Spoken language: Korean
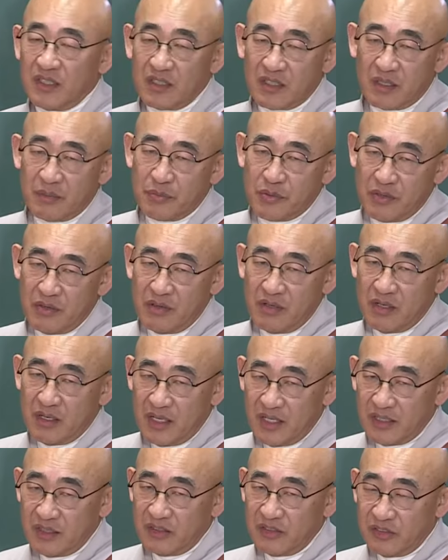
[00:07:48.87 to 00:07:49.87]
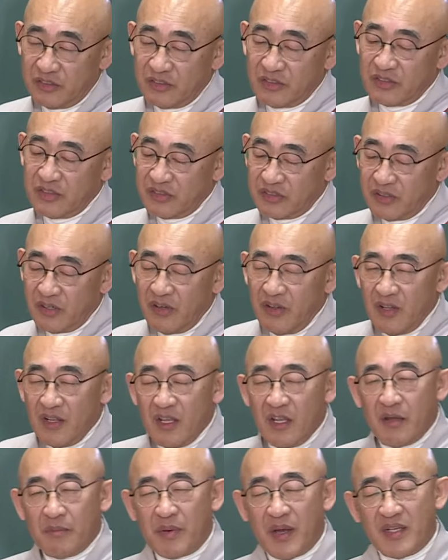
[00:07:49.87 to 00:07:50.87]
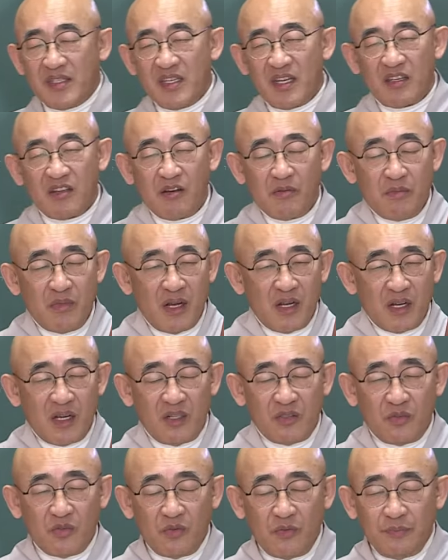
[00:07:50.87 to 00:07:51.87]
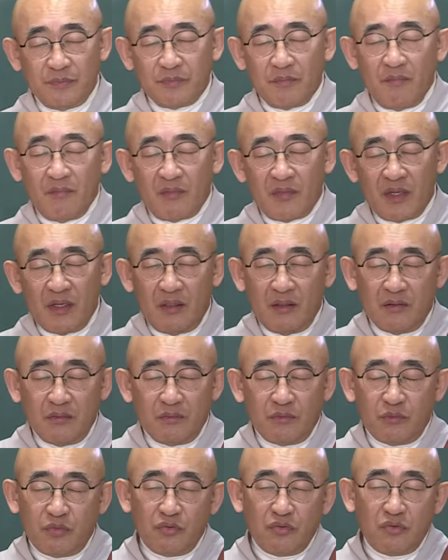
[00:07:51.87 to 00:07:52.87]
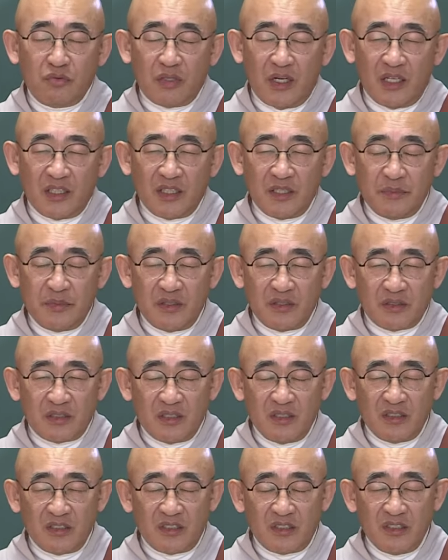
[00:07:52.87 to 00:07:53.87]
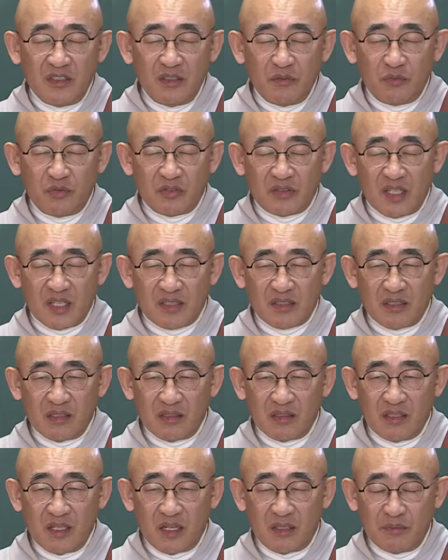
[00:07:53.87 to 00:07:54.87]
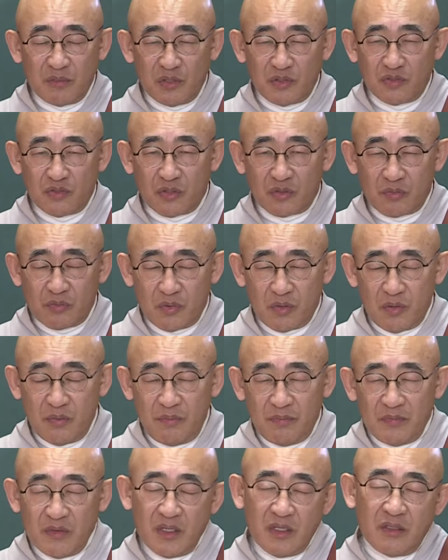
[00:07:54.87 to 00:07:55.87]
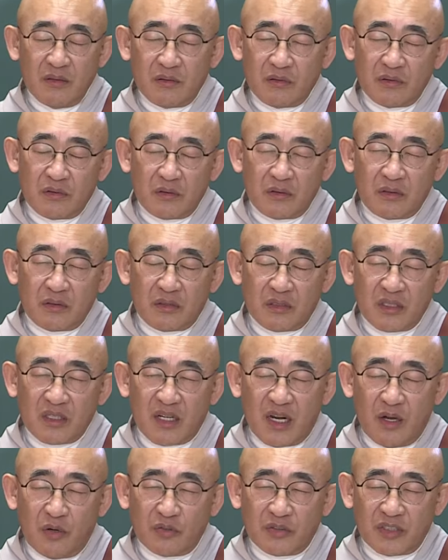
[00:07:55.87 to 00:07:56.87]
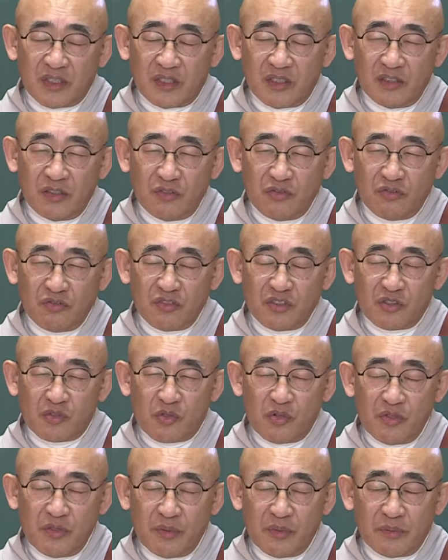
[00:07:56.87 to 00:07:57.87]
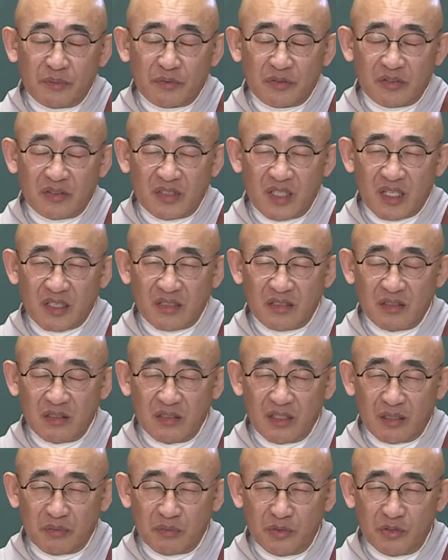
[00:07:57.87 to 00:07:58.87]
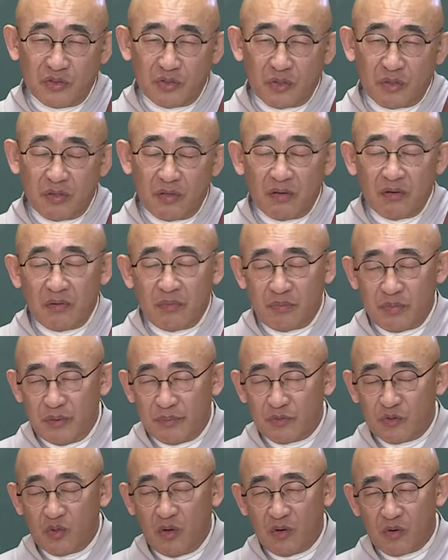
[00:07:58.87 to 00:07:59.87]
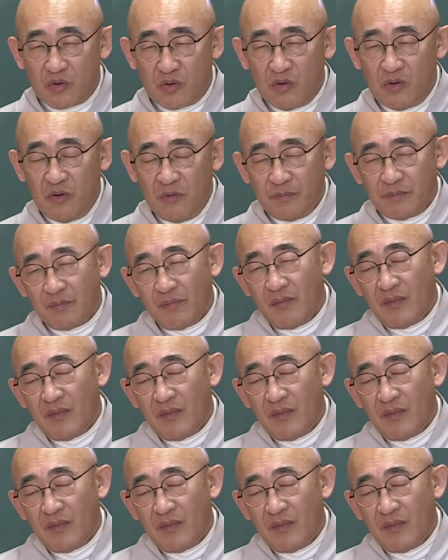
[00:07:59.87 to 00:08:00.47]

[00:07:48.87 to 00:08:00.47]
이렇게 표현을 하는 거죠. 그래서 반야경만가도 음, 무안이비설신이 무색성량 미촉법 나오잖아요. 눈기 고용도 색성량 미촉법도 없고